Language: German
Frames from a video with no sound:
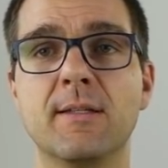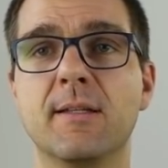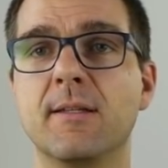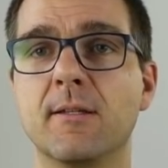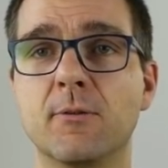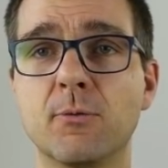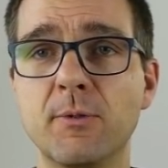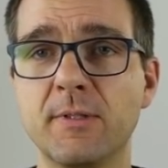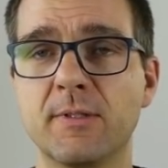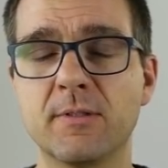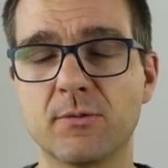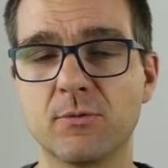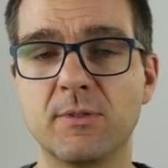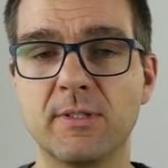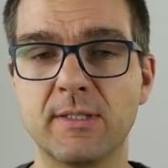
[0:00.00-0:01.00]
Denn natürlich
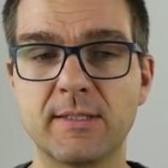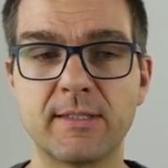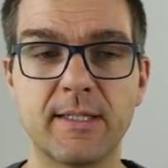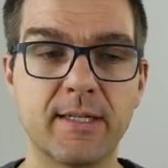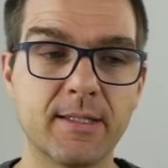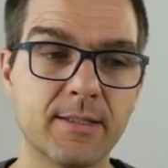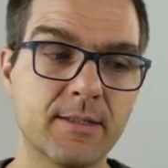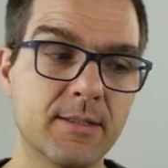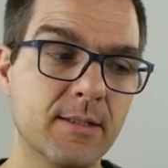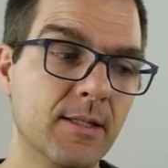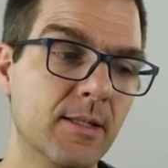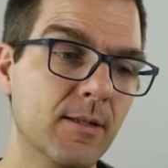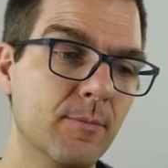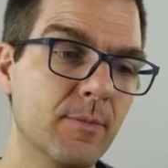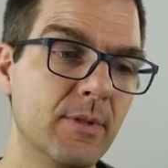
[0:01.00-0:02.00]
diskutiere ich gerne
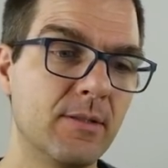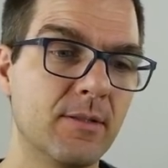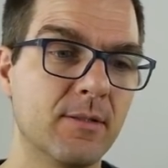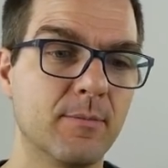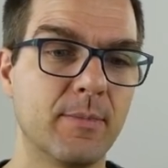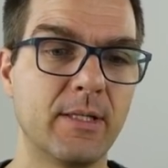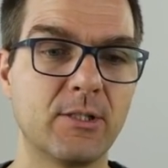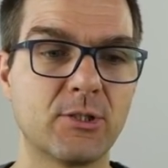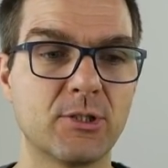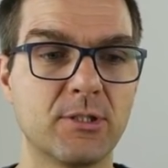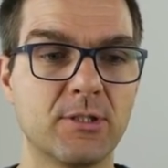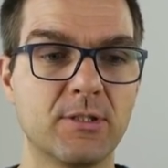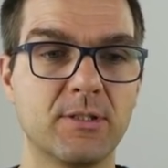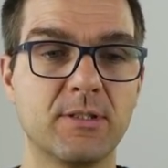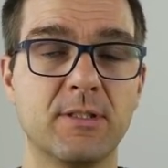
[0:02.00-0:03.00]
mit äh,
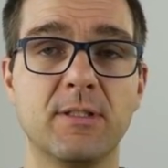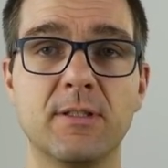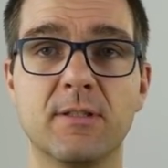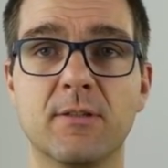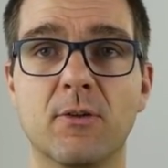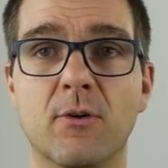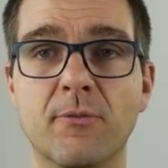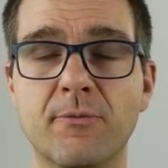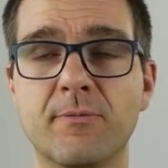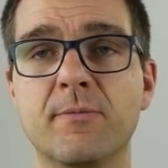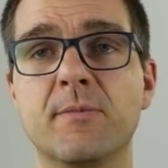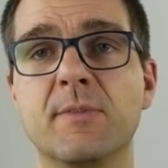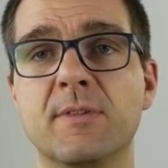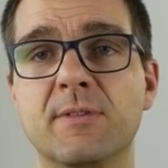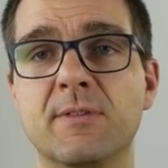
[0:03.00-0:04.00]
Menschen, die
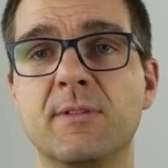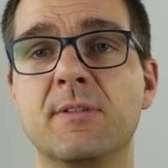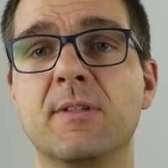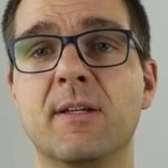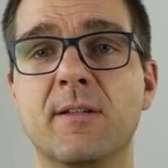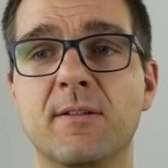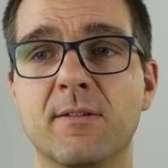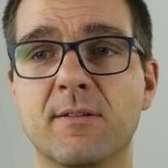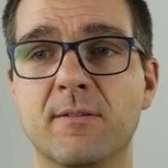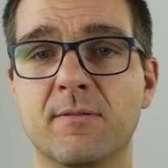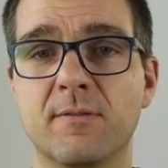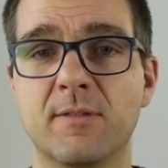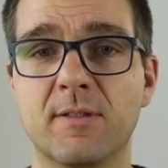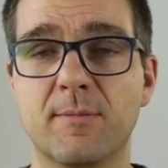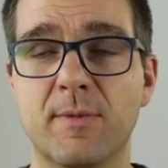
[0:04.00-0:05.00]
offen sind, eine,
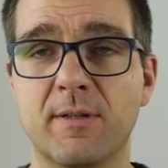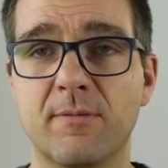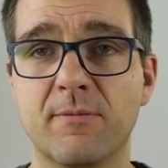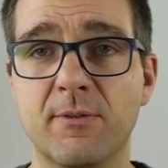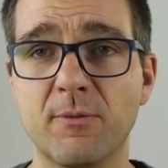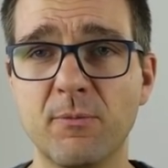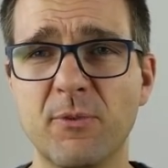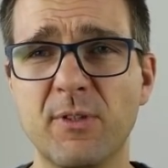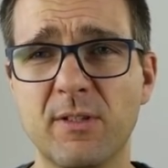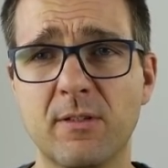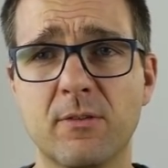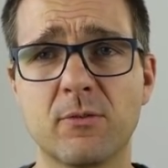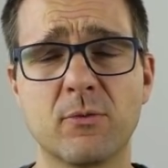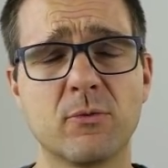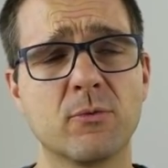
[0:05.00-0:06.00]
ich sag mal, vernünftige
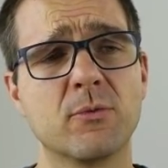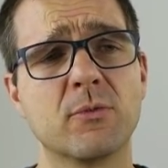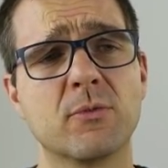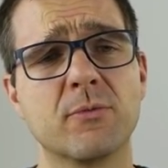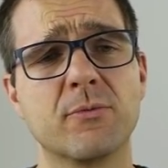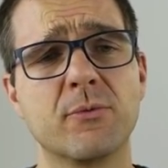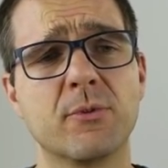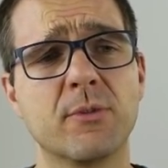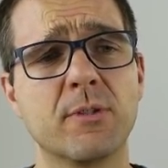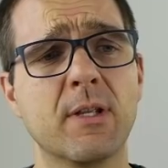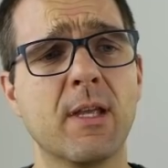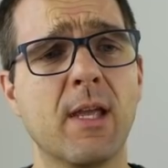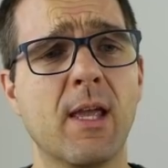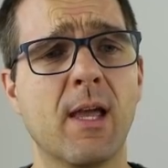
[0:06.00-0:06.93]
Diskussion zu führen.